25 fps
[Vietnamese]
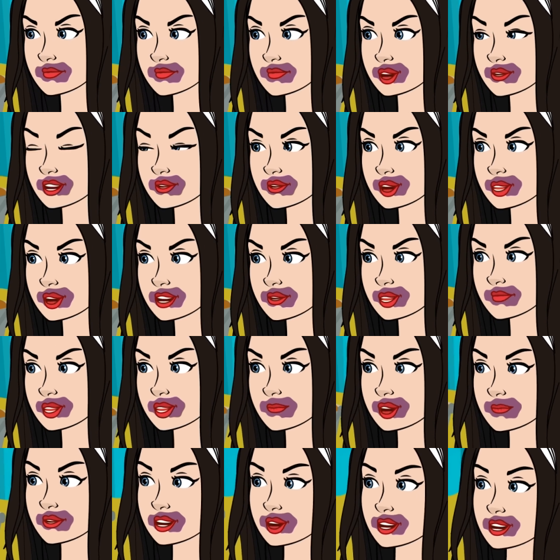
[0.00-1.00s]
Không có cái gì
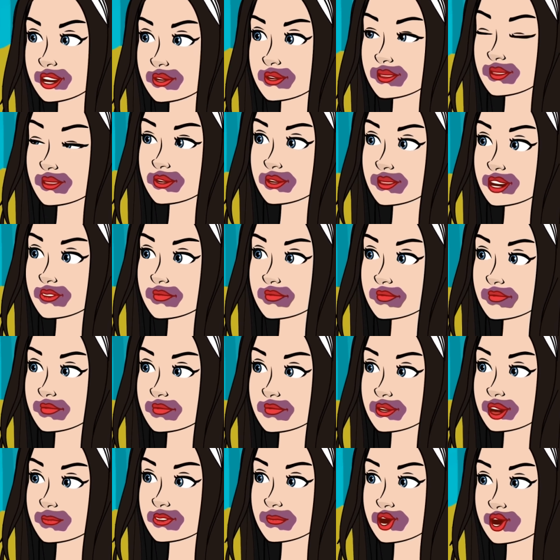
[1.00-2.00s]
ở đây hết.
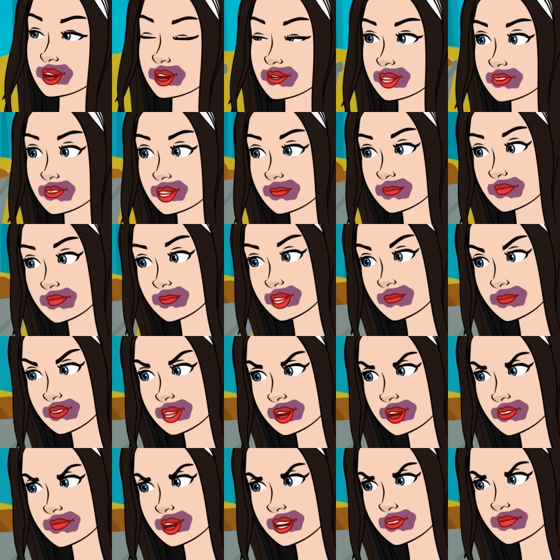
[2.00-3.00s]
Những con chim chị hay cho
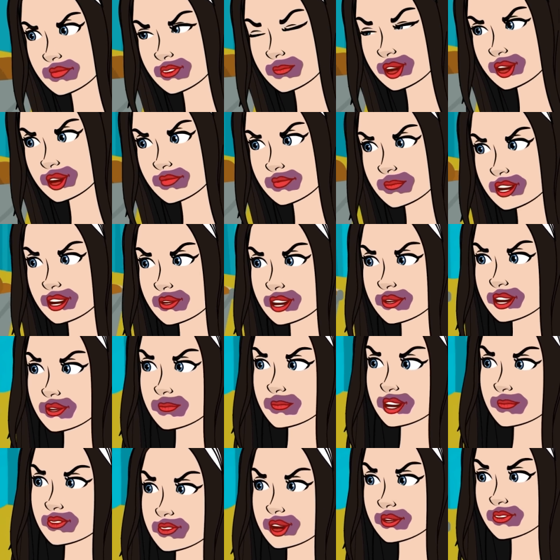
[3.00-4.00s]
ăn chắc chúng đã ăn
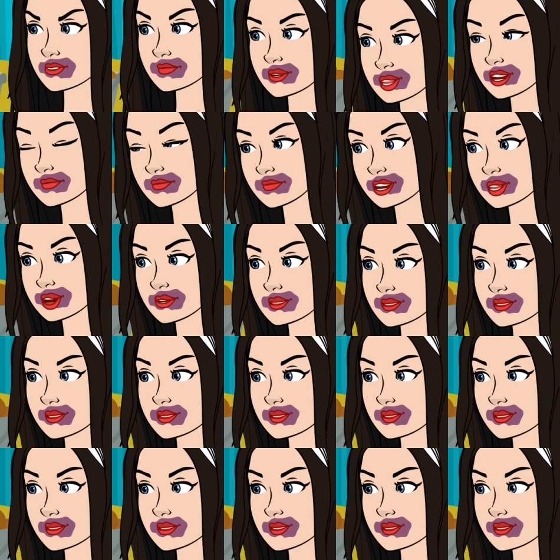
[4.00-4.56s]
hết rồi.